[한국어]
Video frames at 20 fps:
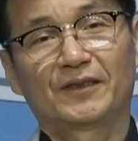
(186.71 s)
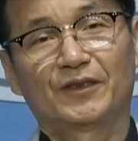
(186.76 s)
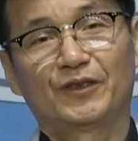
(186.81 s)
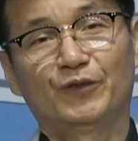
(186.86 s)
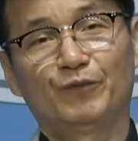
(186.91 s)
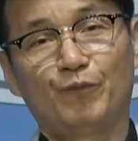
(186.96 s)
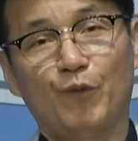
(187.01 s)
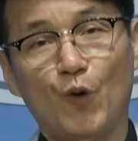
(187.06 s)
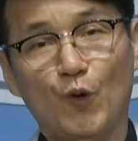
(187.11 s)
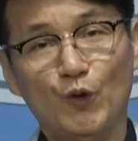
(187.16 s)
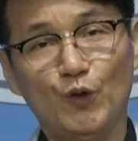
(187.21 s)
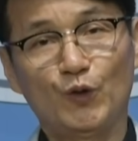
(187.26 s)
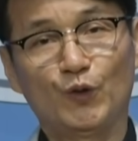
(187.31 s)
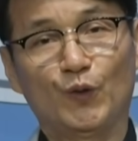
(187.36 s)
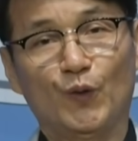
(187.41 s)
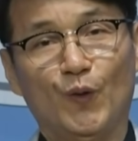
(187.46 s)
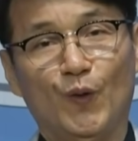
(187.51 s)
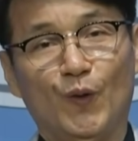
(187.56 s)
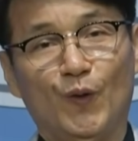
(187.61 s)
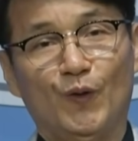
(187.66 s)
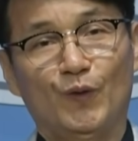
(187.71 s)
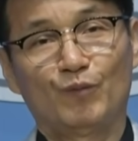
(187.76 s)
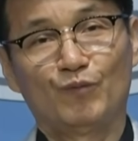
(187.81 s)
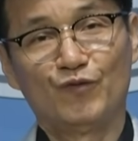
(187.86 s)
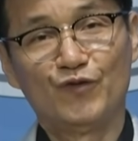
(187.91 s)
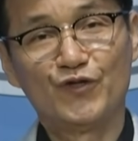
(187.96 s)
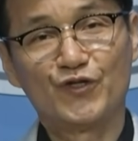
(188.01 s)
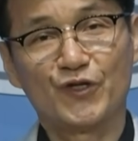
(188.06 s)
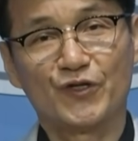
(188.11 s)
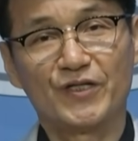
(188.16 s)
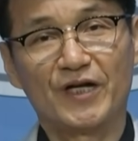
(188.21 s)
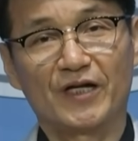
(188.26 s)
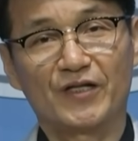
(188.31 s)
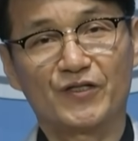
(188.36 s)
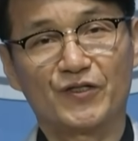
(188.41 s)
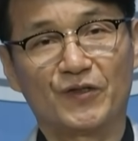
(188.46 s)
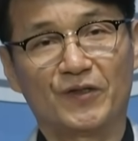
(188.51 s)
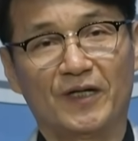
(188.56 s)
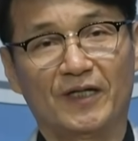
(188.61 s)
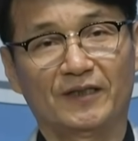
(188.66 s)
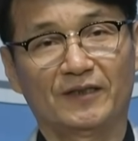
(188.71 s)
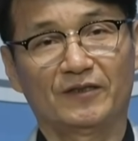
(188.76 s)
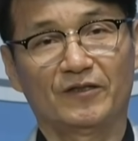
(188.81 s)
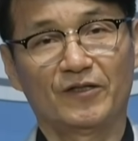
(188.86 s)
그 폴도 문서 작성한